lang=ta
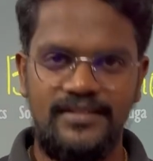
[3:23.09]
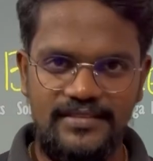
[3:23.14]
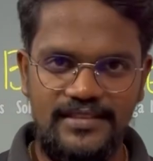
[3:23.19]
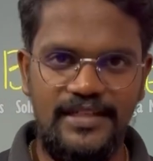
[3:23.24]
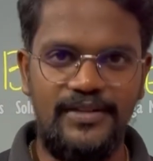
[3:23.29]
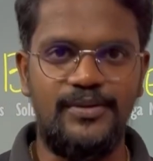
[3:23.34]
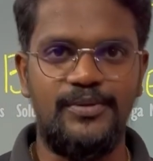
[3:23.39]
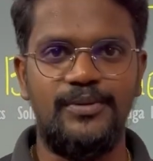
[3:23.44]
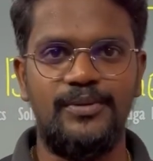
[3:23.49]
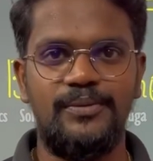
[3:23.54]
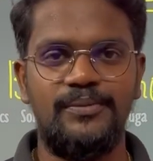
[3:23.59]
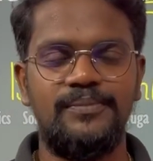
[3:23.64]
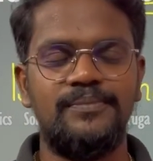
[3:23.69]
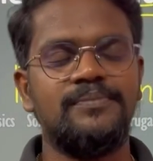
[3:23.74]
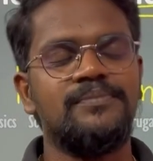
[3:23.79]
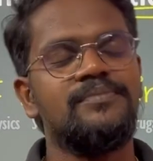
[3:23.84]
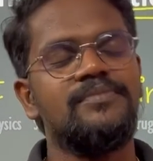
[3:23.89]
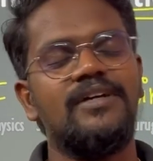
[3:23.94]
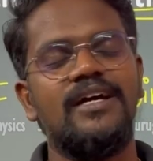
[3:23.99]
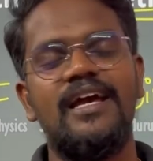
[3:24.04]
தேங்க்யூ
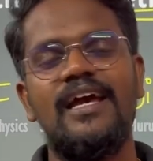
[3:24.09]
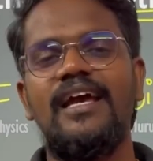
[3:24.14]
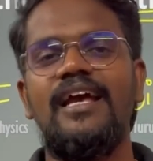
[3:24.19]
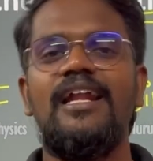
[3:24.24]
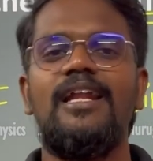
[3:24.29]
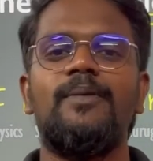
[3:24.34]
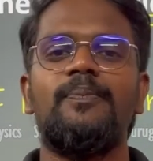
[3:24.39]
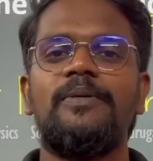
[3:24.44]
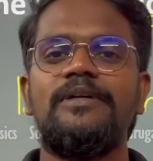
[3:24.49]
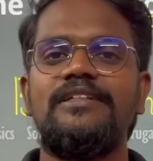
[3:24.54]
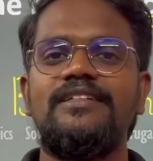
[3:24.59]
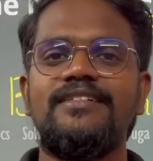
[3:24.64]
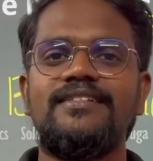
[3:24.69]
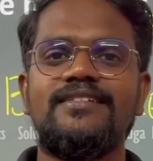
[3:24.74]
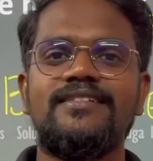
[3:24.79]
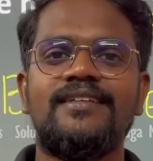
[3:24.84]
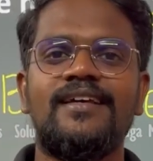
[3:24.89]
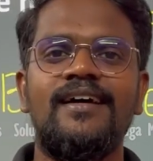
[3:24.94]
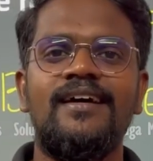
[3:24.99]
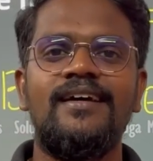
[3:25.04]
ஹெல்ப்
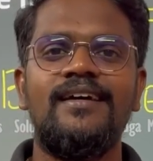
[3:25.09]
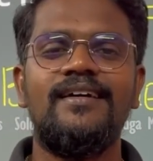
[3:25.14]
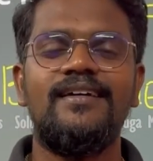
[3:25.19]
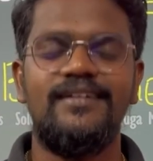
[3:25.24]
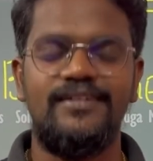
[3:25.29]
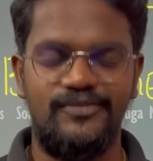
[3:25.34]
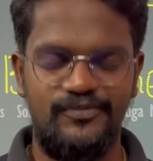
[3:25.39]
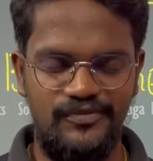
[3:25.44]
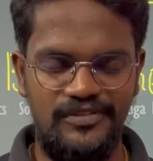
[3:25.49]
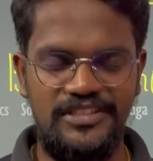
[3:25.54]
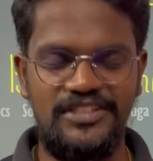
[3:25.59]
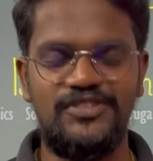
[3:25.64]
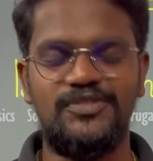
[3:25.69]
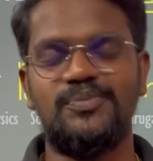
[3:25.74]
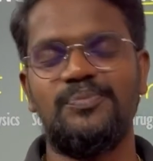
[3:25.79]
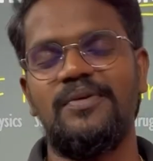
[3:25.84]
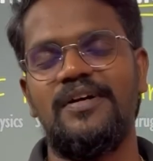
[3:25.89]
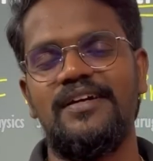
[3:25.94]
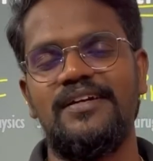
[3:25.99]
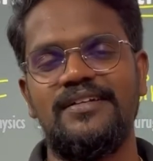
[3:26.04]
திஸ் வித் அ
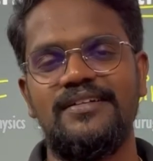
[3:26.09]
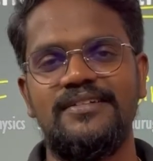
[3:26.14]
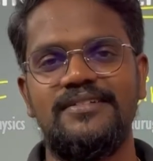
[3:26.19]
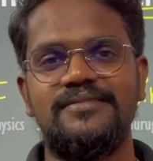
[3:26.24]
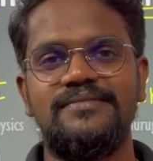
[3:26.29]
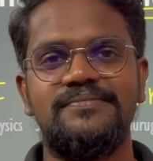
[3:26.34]
ஸ்மைல்